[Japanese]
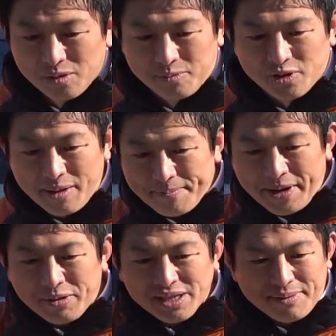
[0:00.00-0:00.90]
もう年
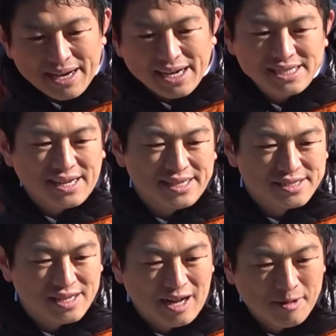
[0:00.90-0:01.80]
配の方ばっかりじゃないで
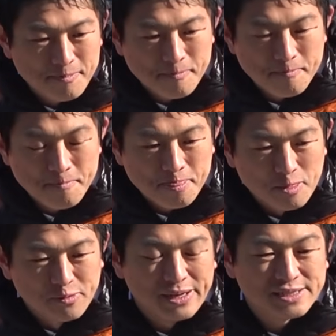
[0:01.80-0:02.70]
すか。
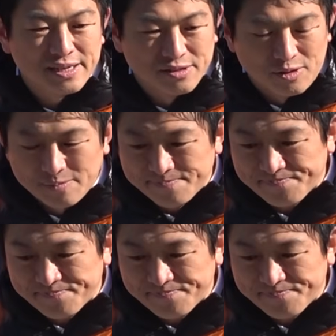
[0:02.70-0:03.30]
運営してるの。